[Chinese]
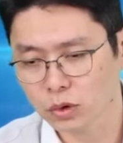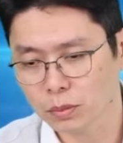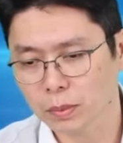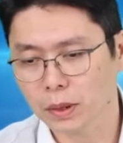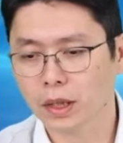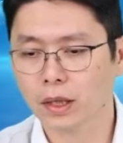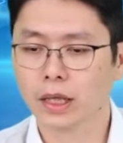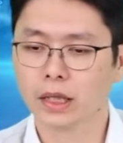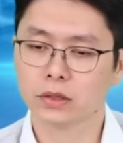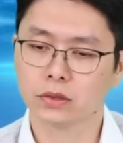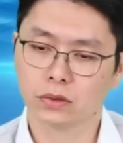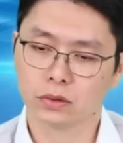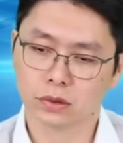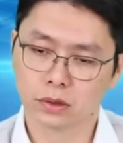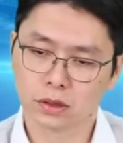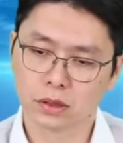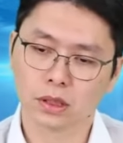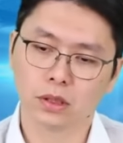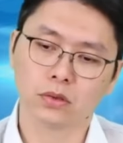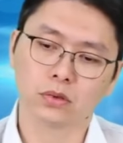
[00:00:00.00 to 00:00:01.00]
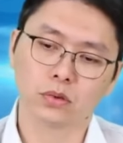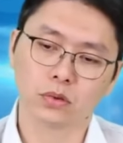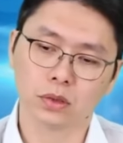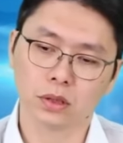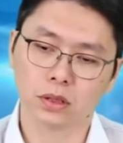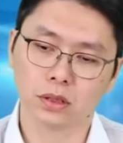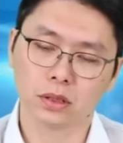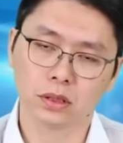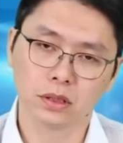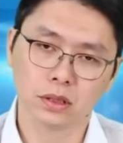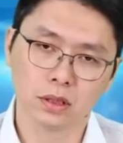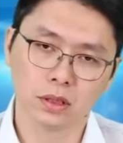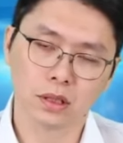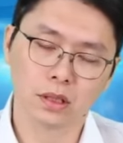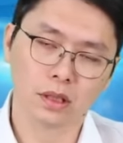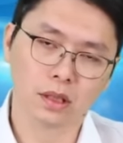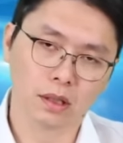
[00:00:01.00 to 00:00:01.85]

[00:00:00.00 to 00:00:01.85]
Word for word: 包含有之前说的行政电